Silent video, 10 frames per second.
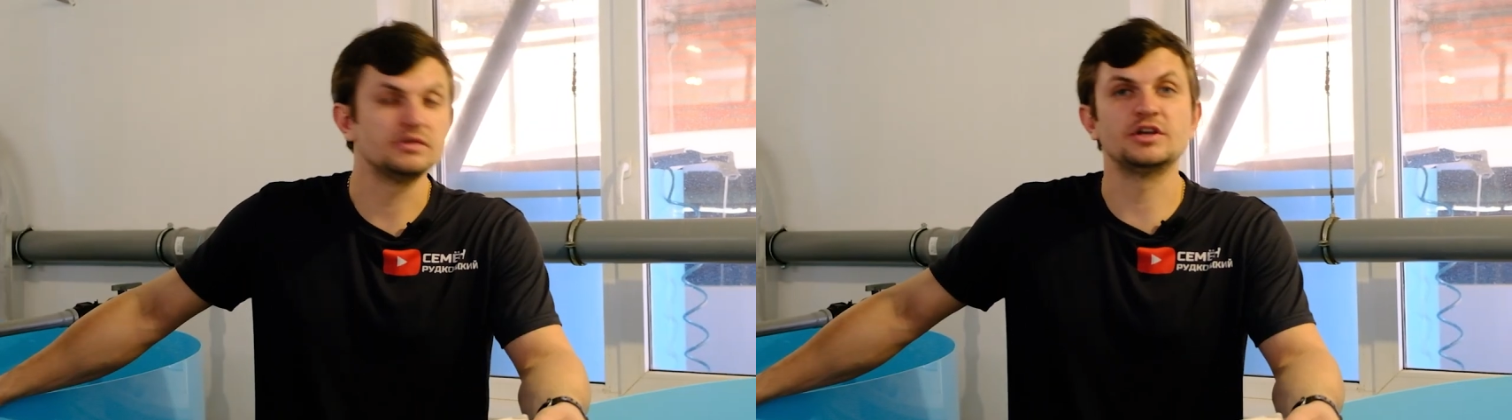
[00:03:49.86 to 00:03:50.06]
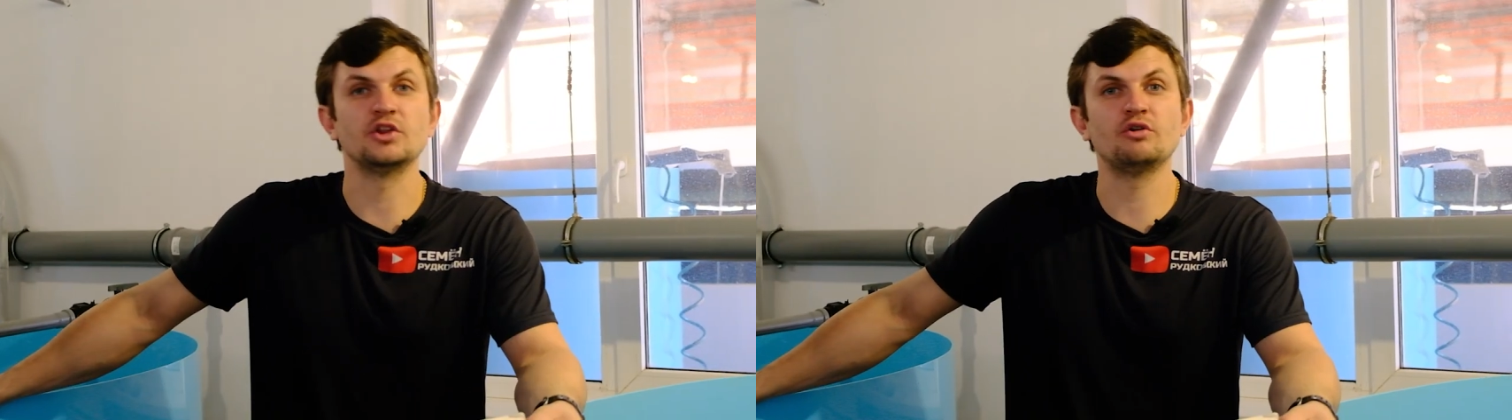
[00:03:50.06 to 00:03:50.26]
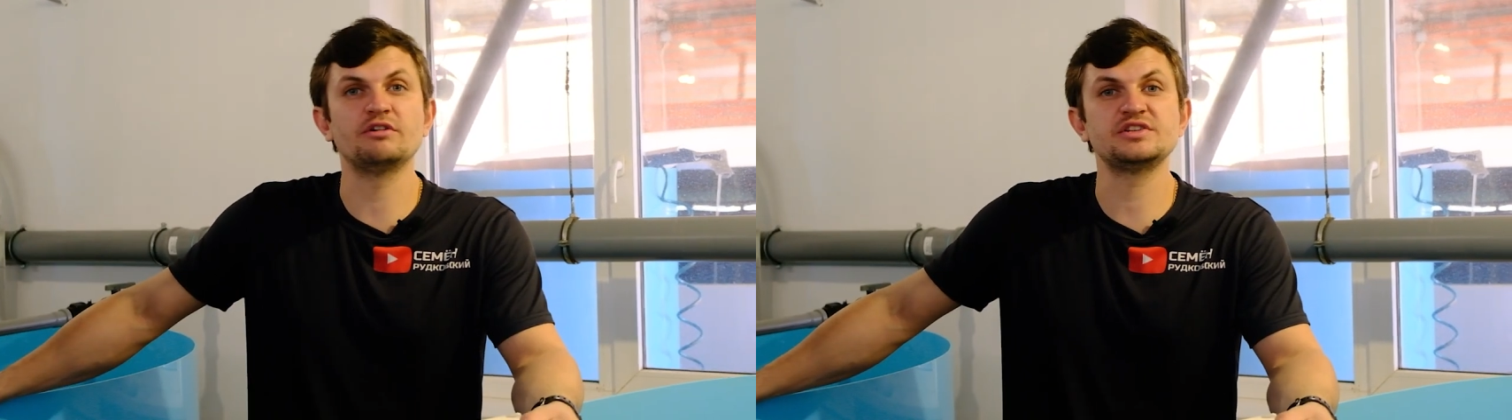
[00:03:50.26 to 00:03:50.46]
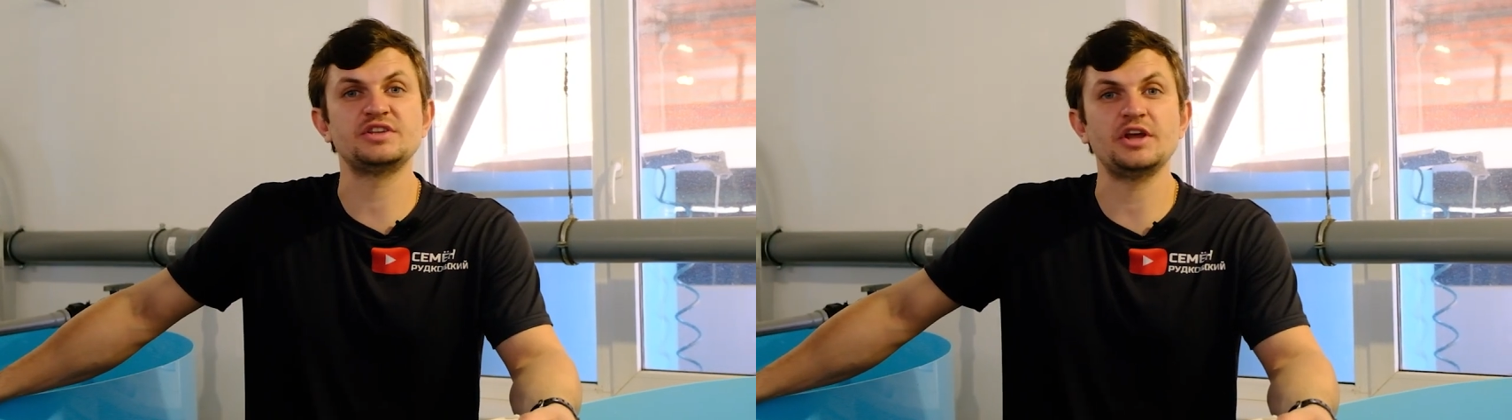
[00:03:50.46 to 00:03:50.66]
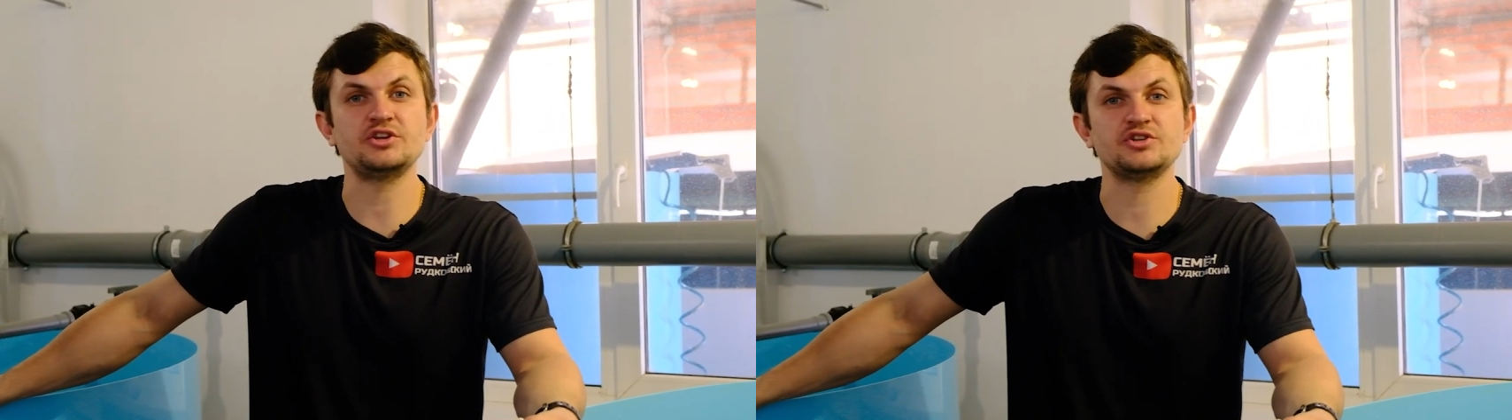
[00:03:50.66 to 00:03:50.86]
до новых
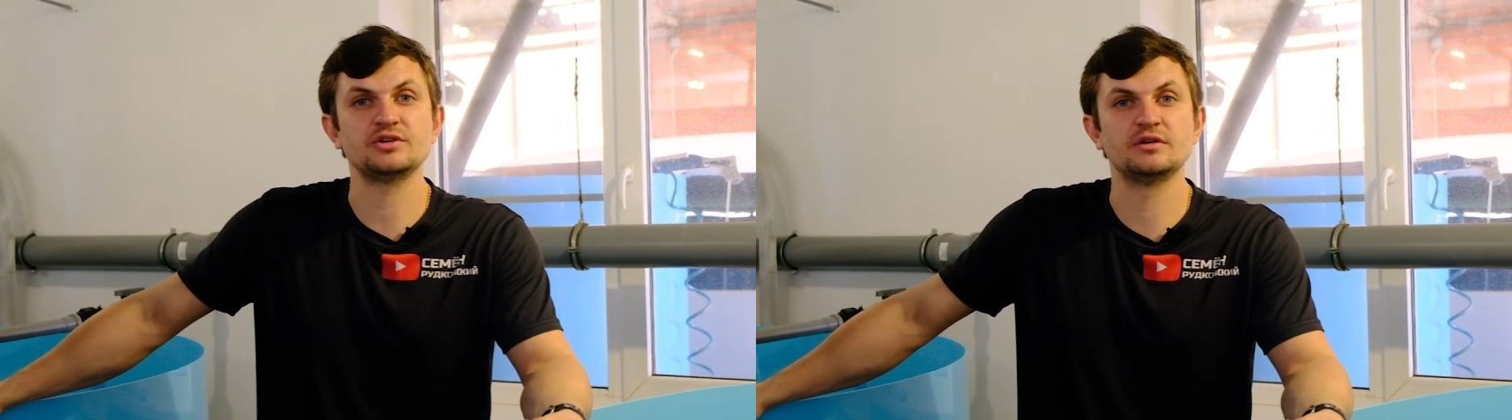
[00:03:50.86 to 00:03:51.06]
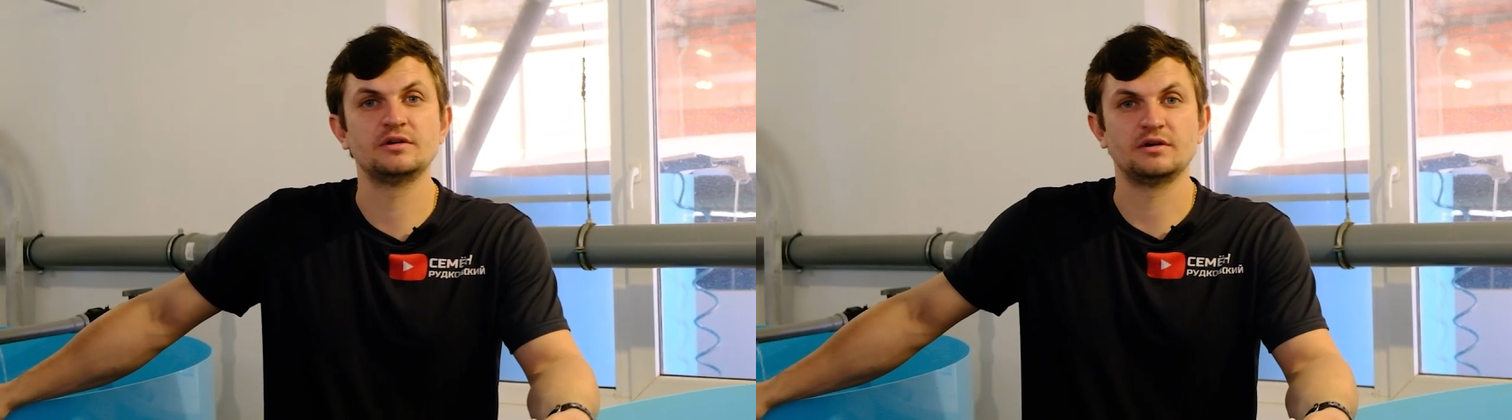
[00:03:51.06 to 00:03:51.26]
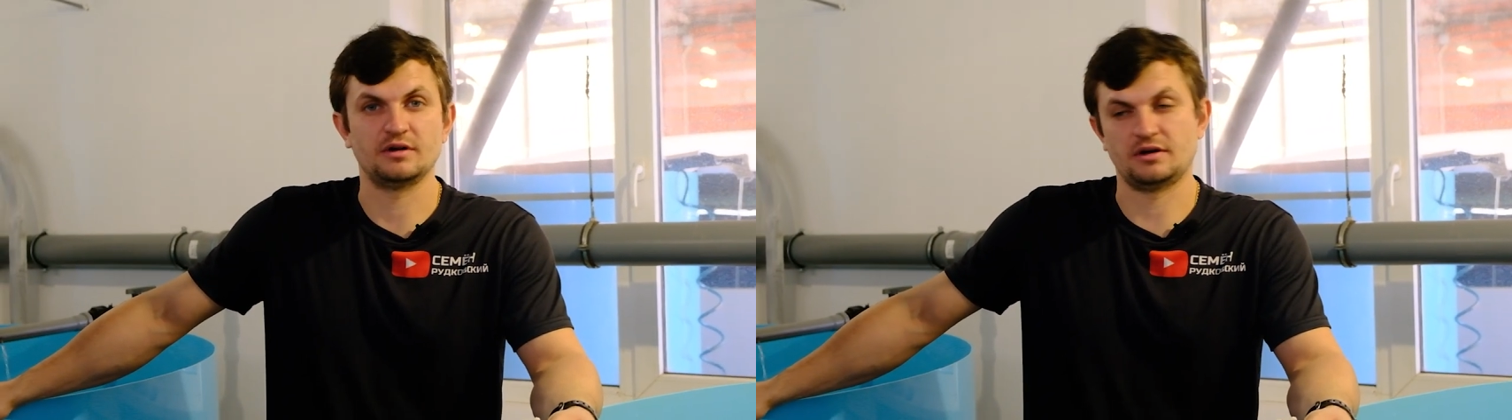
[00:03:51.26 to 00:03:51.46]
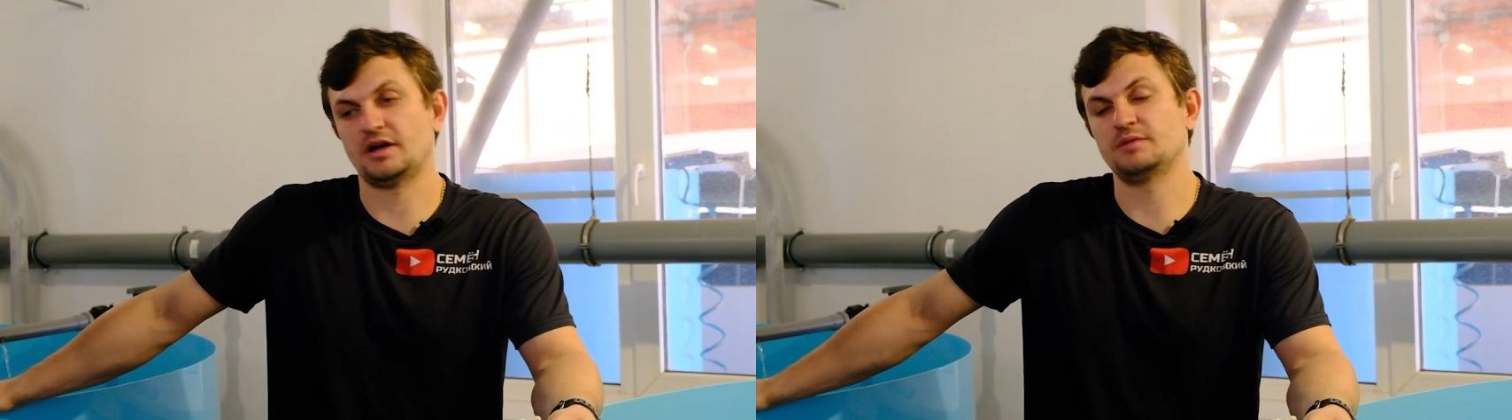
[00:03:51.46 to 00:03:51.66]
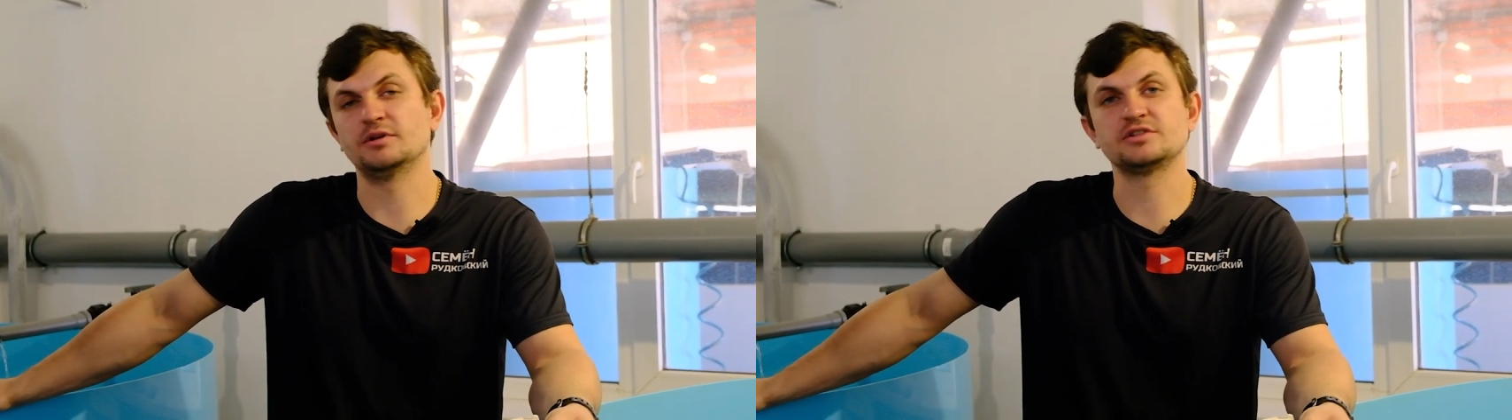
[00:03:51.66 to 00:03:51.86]
встреч.
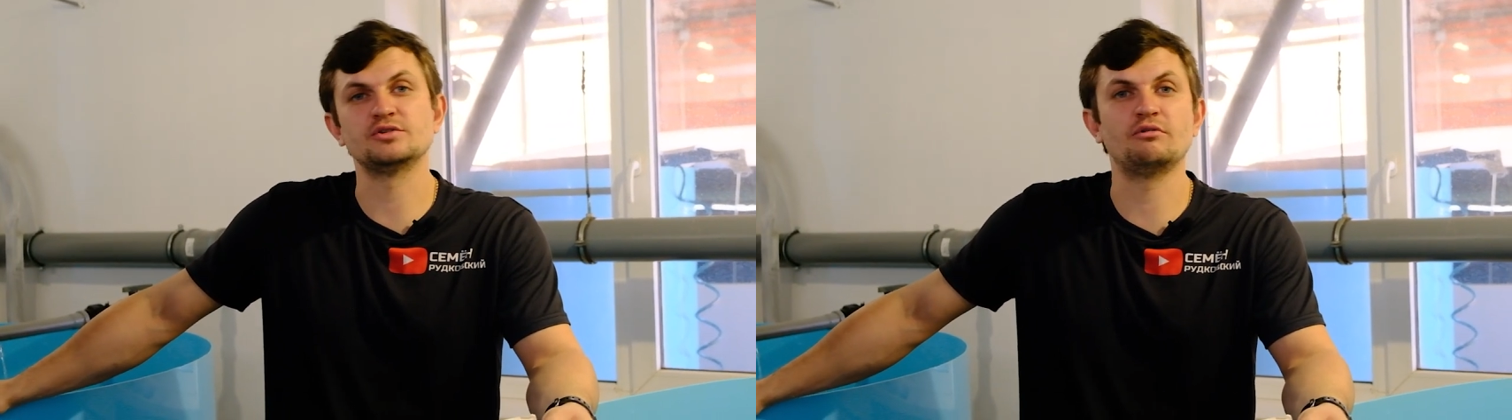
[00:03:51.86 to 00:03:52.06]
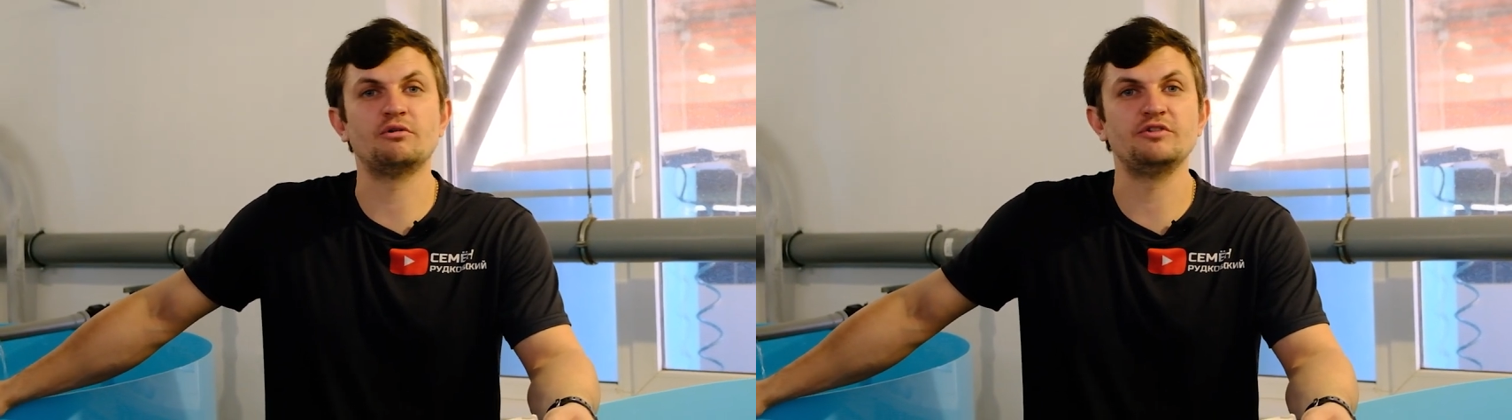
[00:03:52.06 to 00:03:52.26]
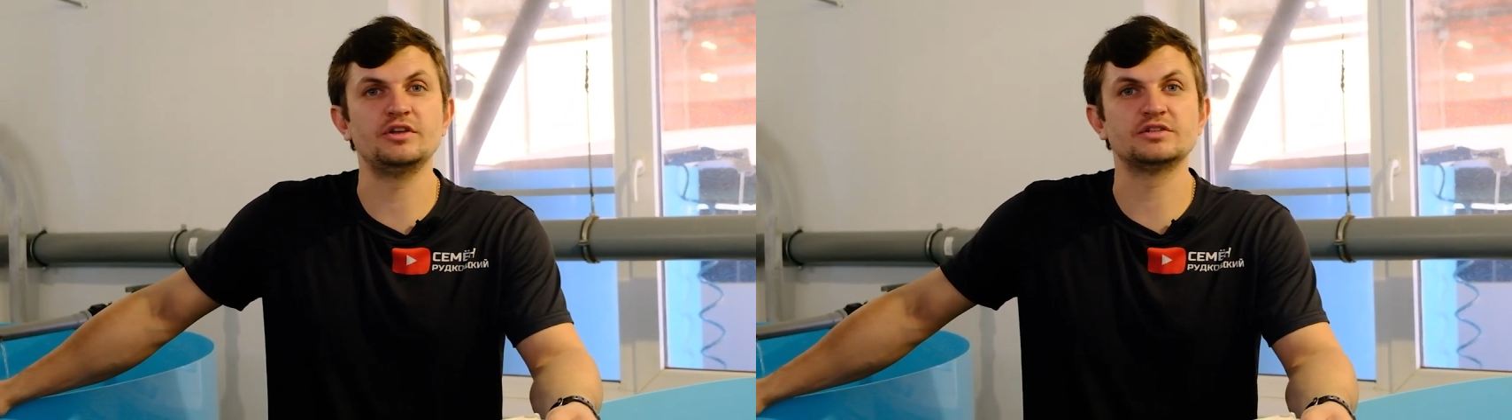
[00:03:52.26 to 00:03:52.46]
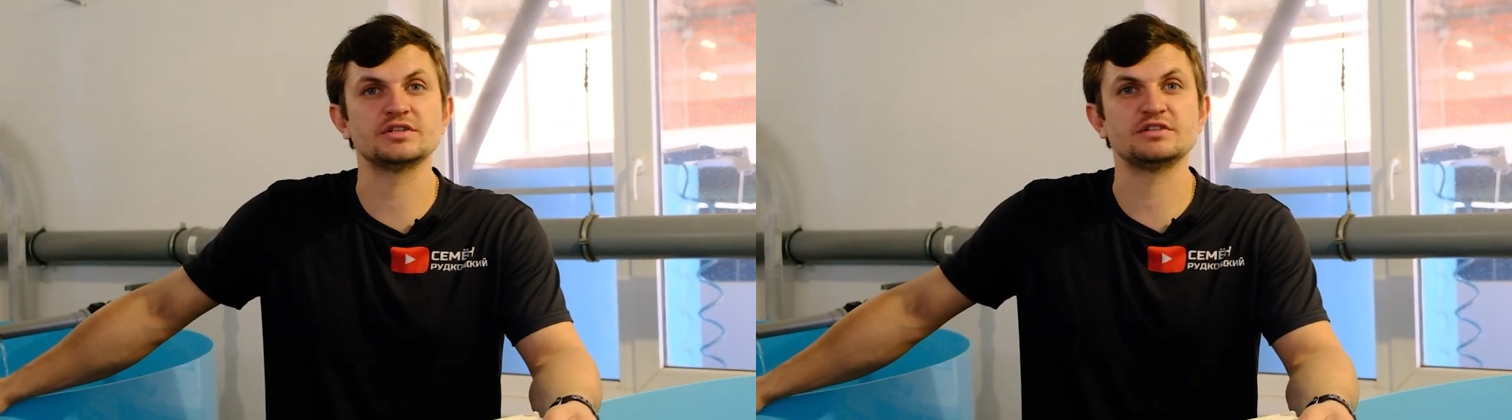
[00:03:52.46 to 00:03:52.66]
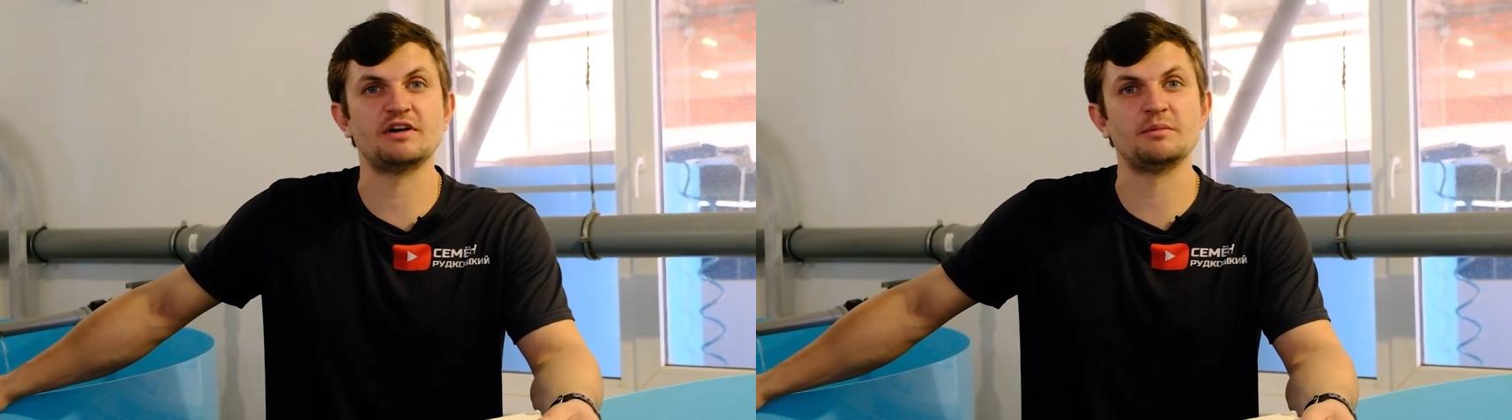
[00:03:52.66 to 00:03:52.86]
Рад был снова
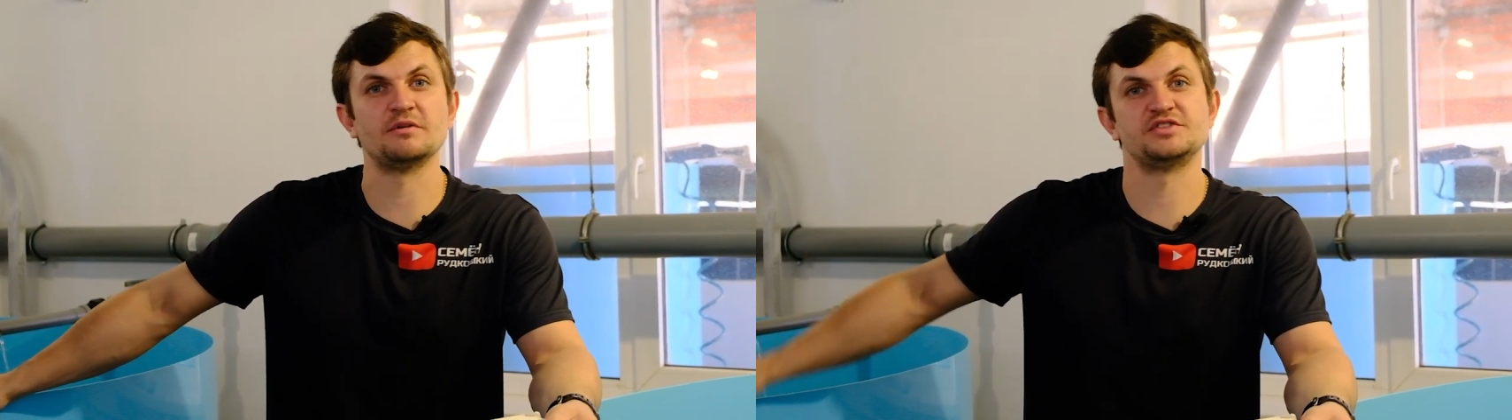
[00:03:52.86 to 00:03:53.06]
увидеться с вами.